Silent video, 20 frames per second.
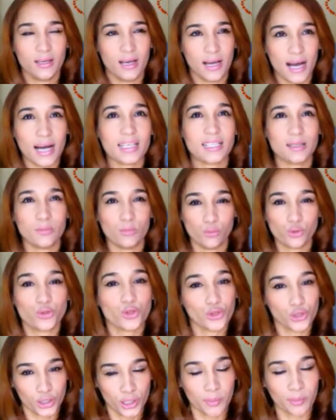hace mucho
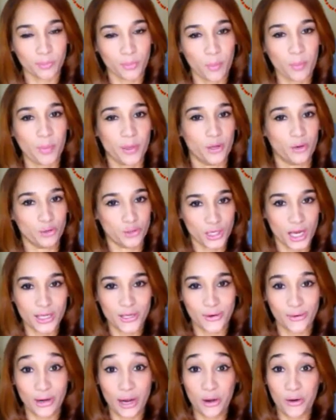tiempo, pero ya
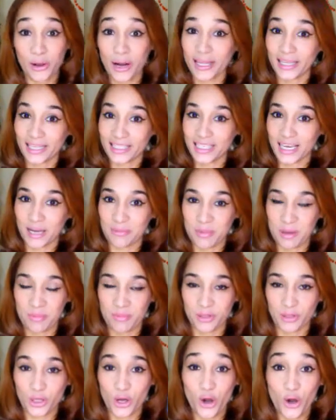llegó la hora, la chica me
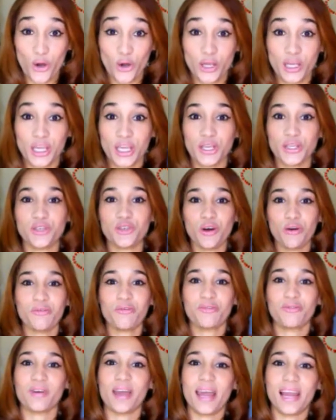invitó y yo
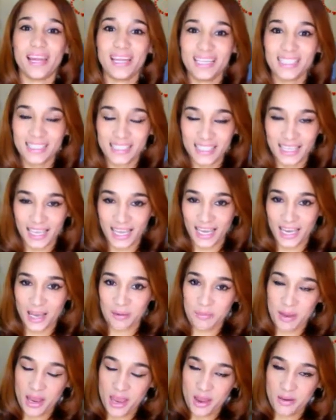feliz de que ella
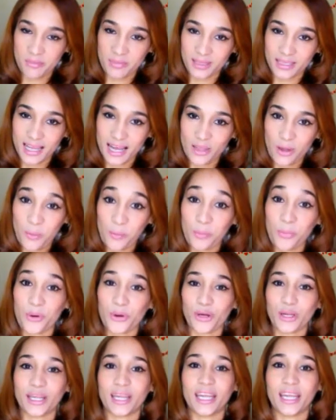me haya invitado
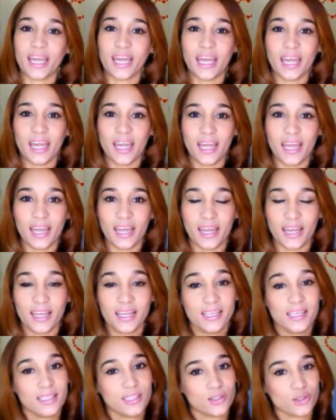porque
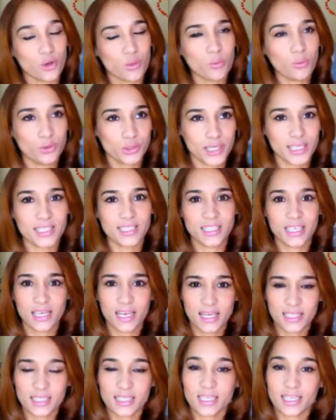son muchas
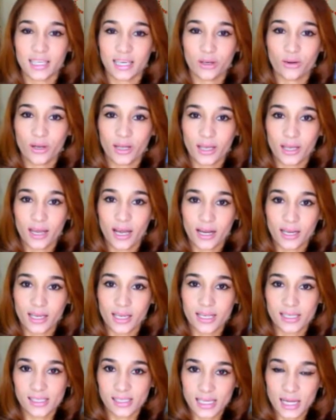chicas y creo que aquí
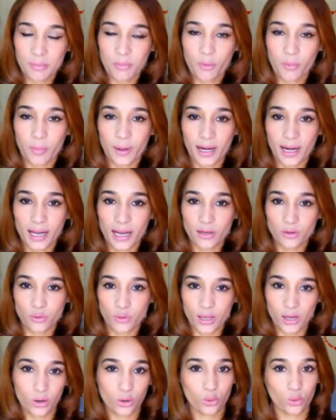estamos para
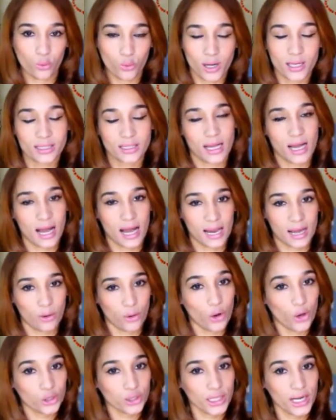ayudarnos una a
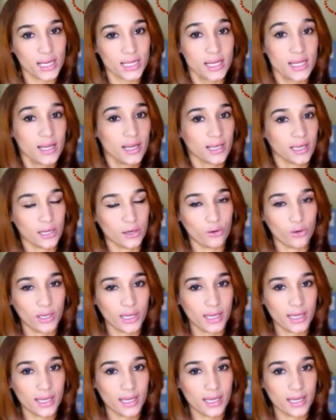otra Creo
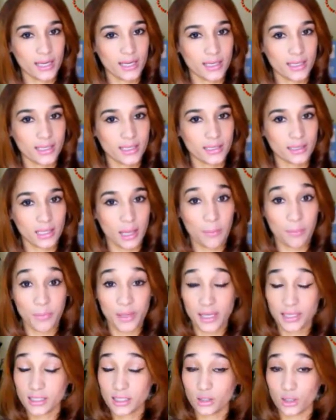que
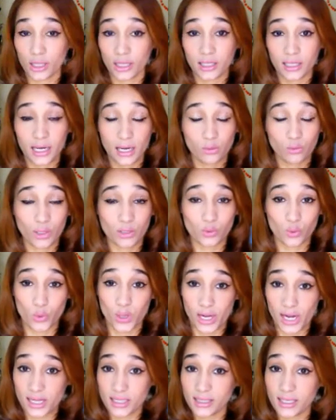también si ustedes tienen alguna
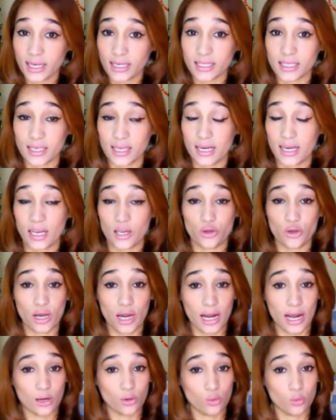sugerencia, si quieren que yo le
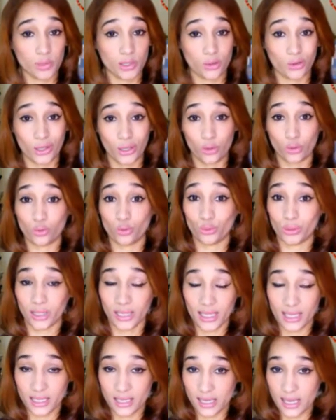haga algún video de lo que
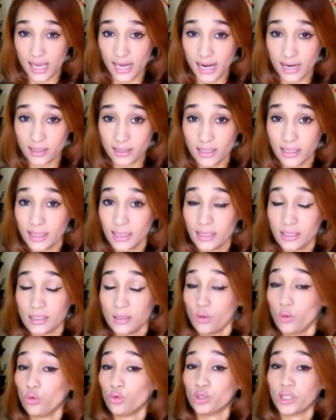ustedes quieran,
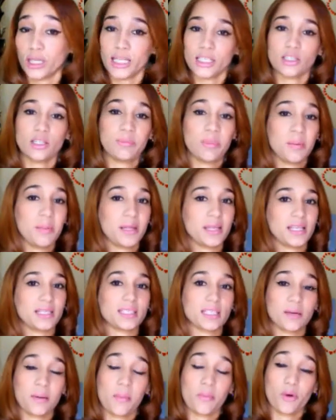ustedes simplemente
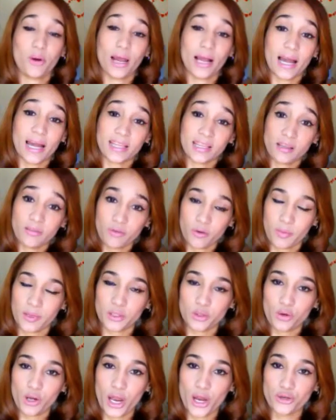escriban en la cajita de
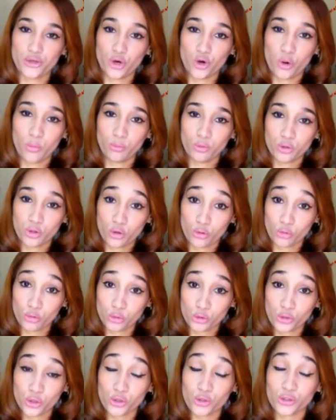información que yo con mucho
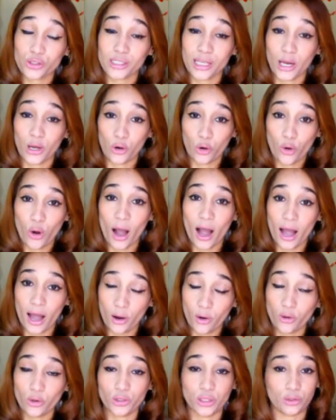gusto se lo
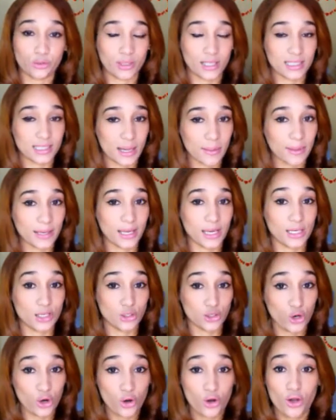hago. Ya ustedes saben que
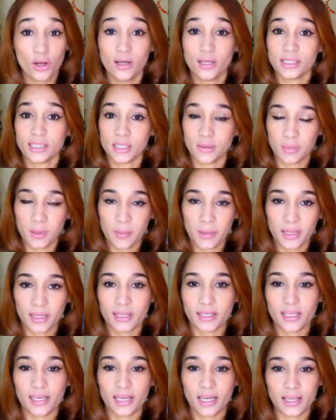yo Simplemente
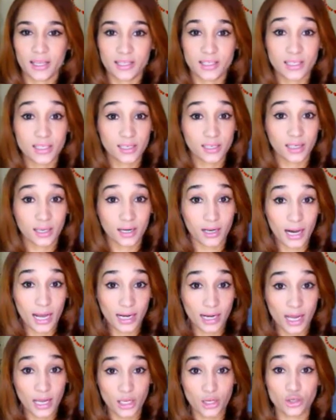tienen que decir
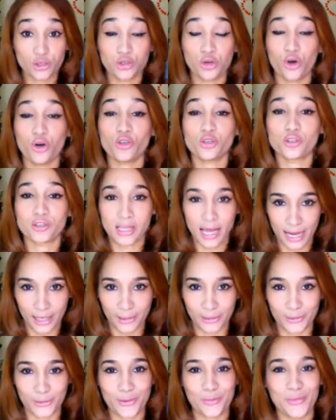rana y yo
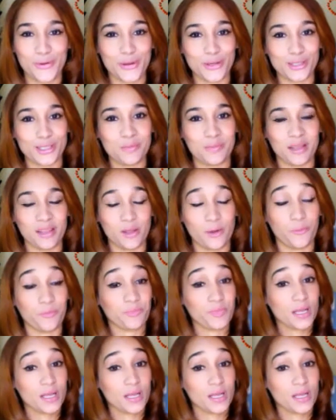salto, como yo siempre digo.